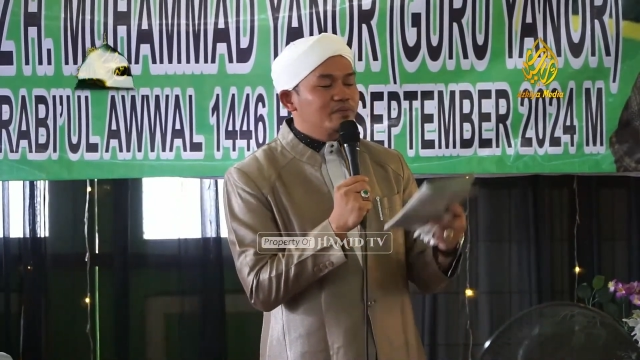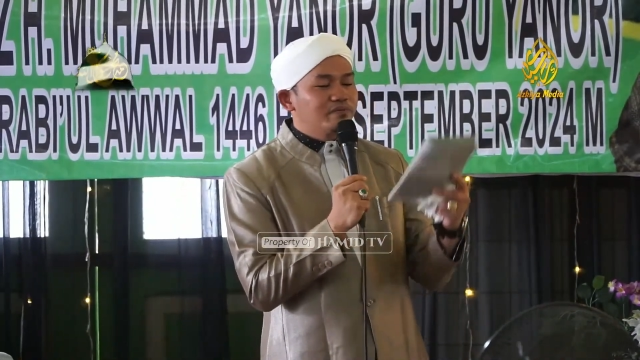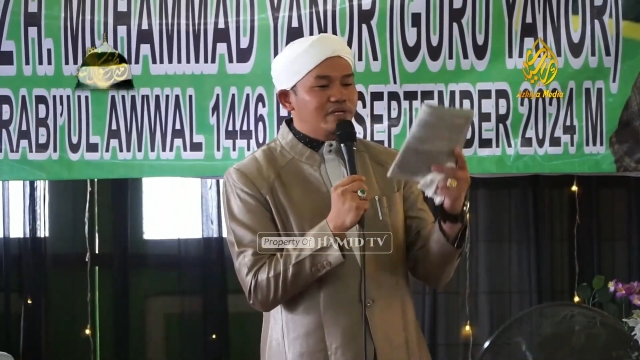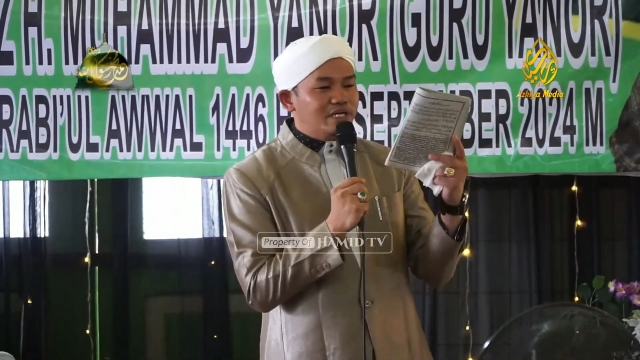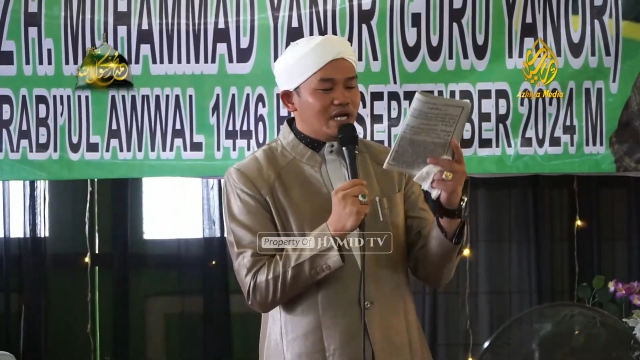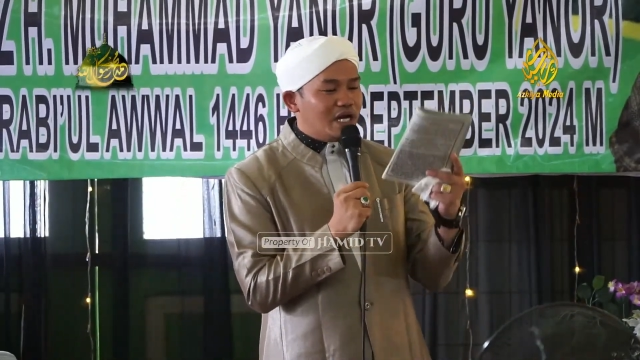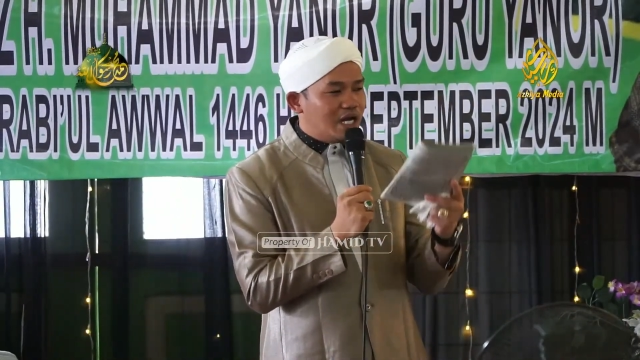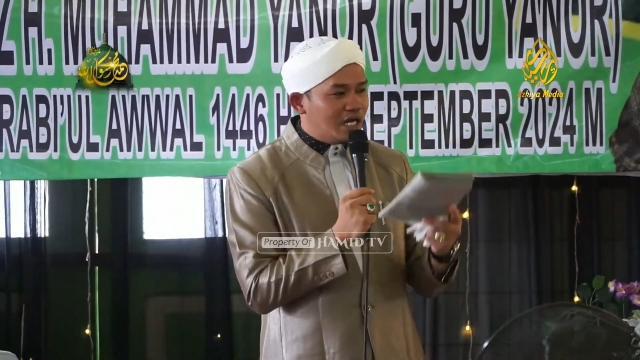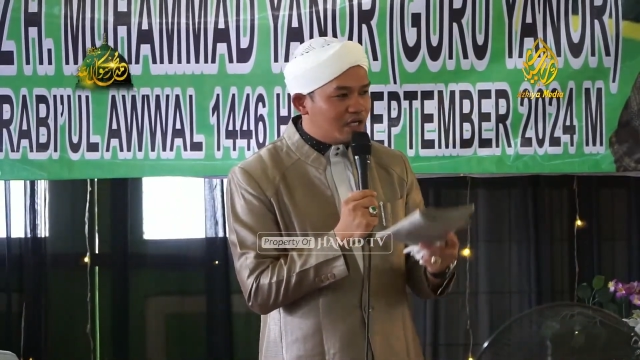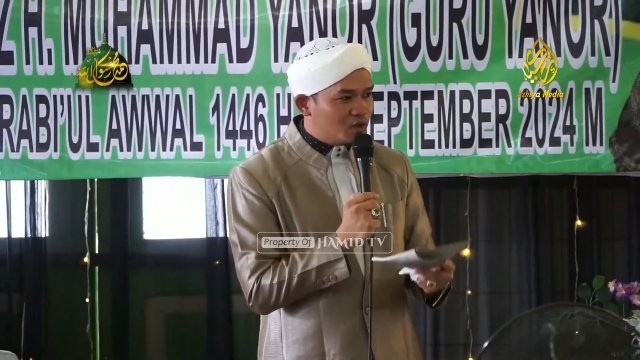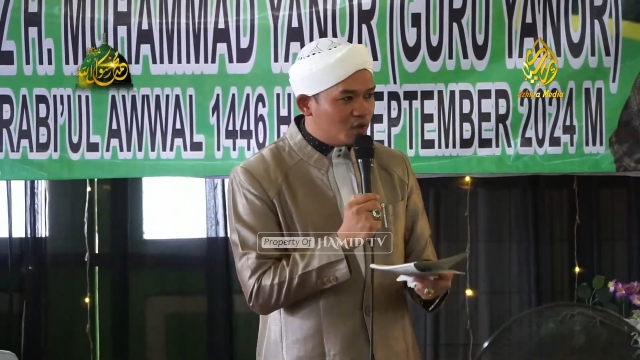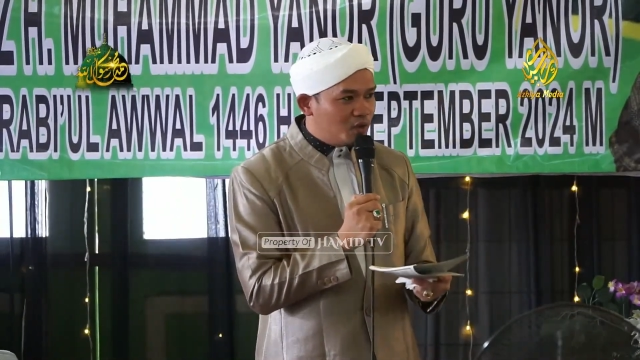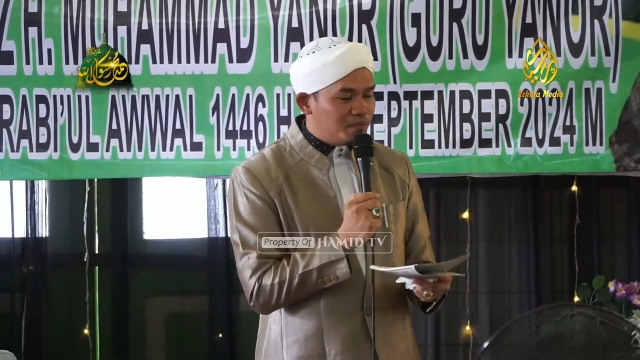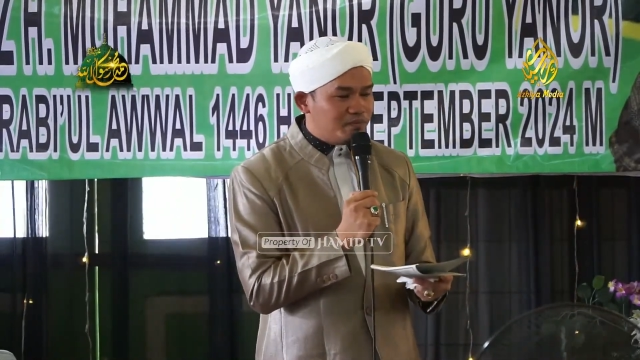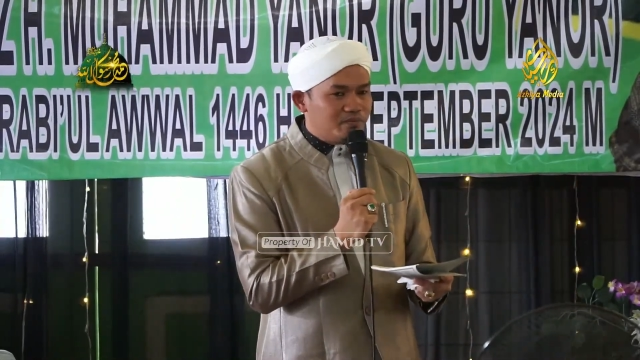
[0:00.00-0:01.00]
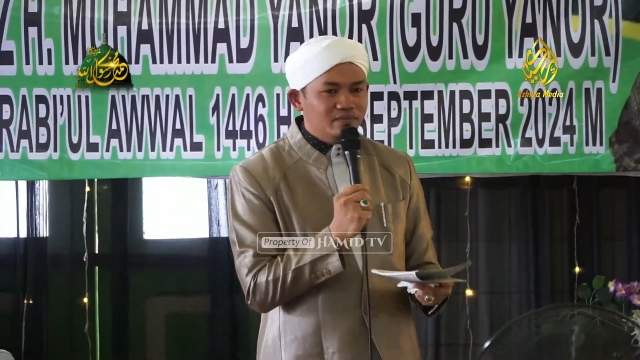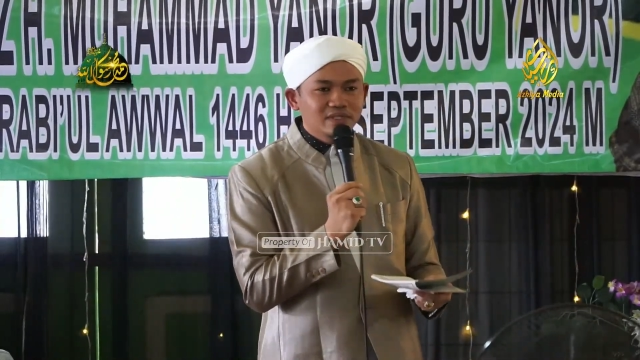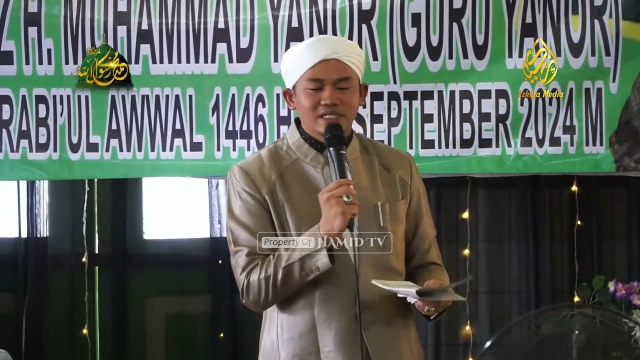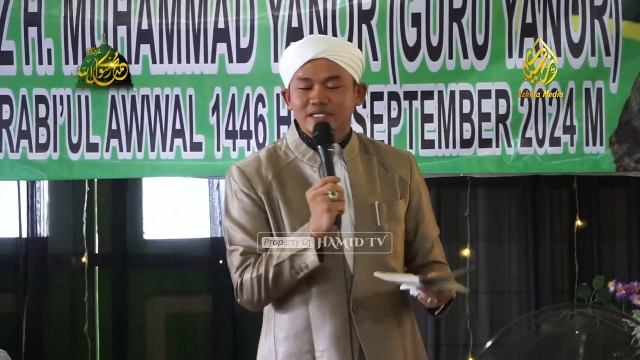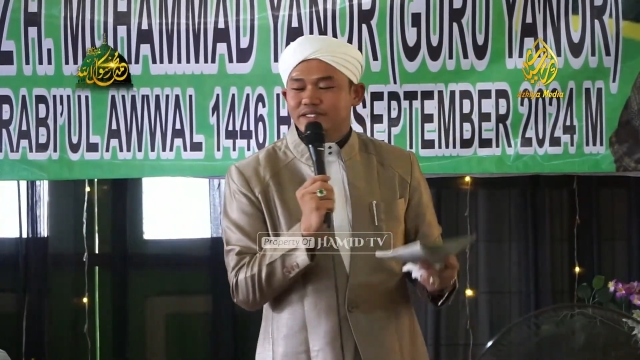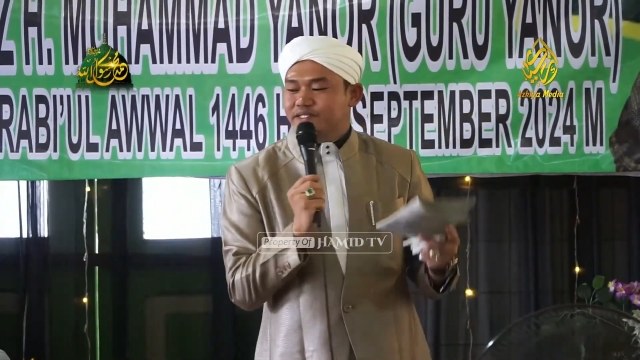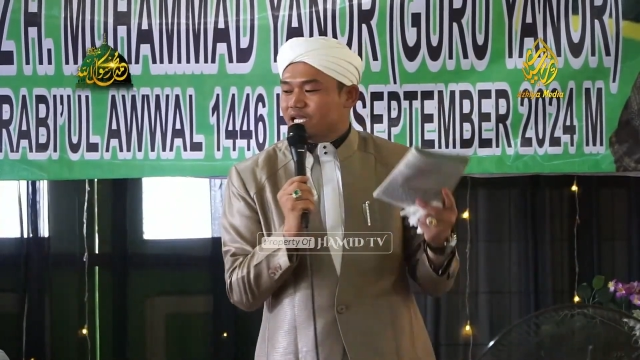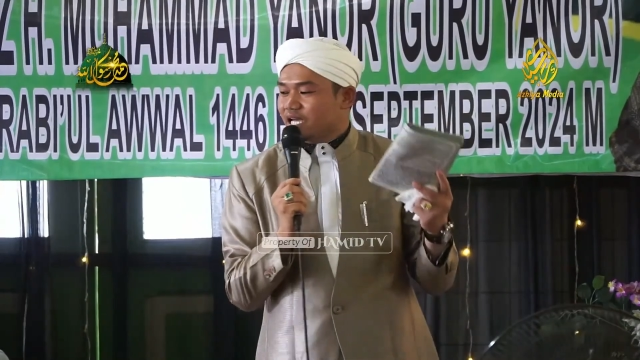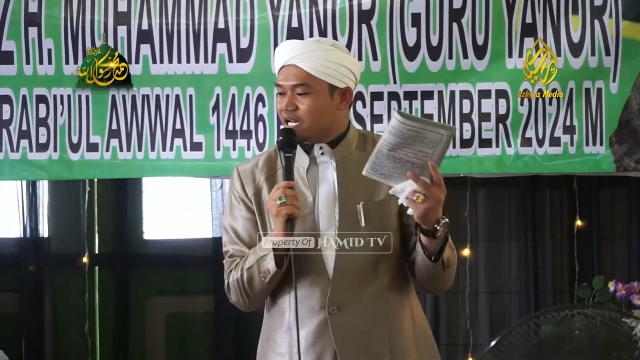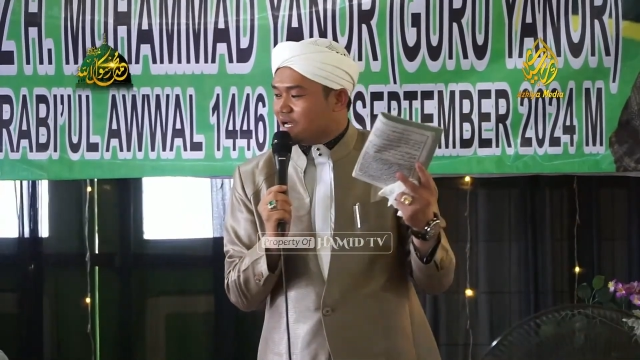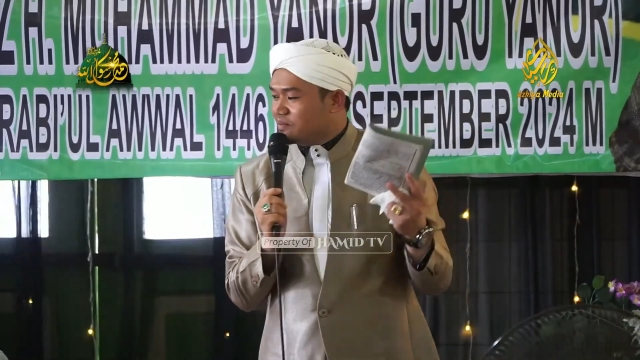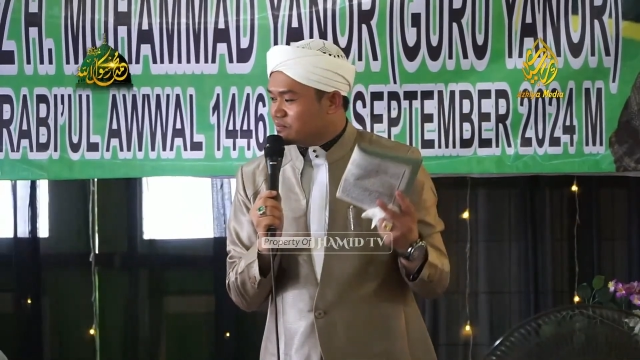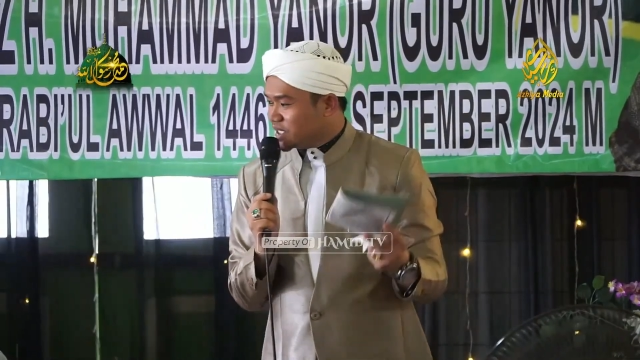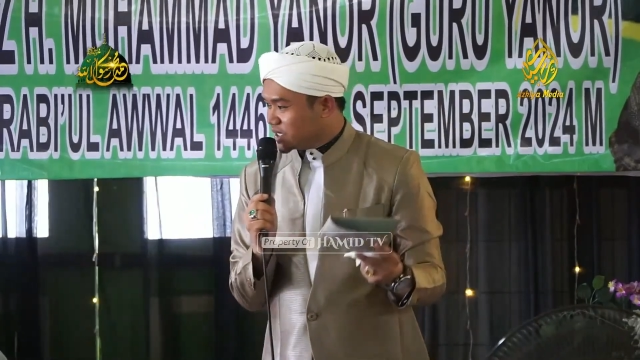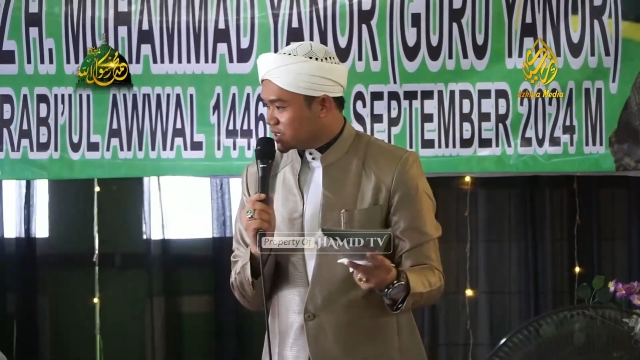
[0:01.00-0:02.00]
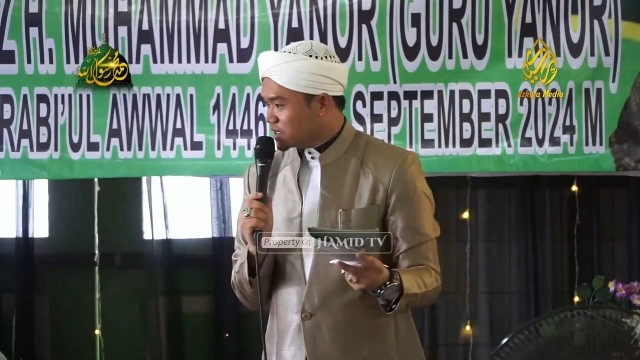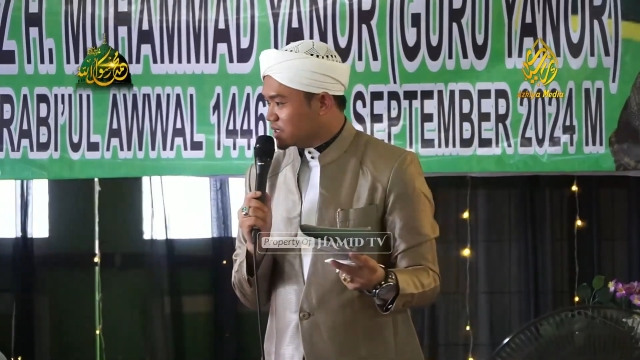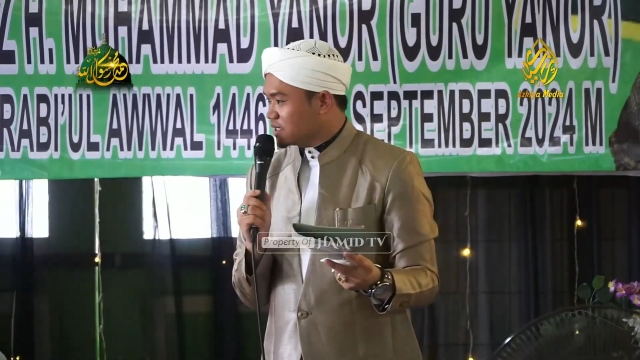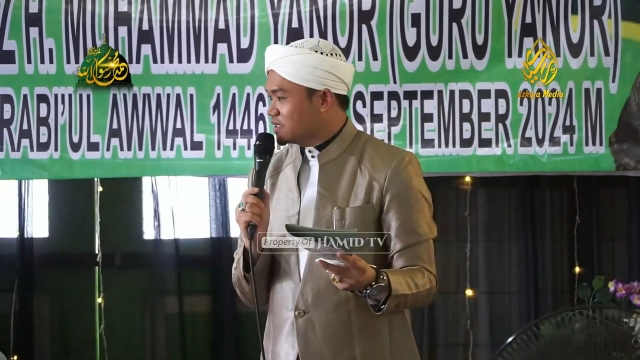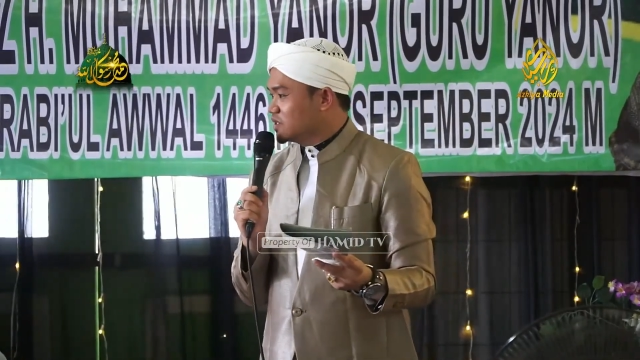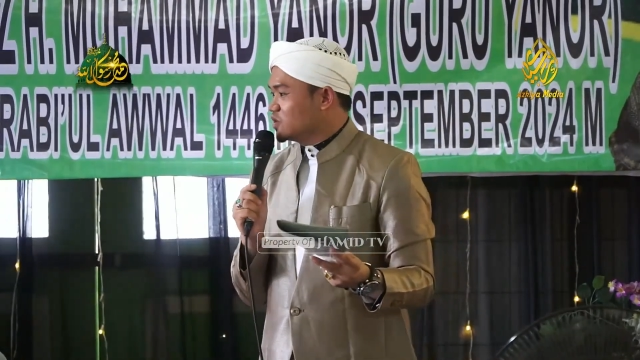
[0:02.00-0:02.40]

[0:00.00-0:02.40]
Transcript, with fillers: minyak harum, caramin,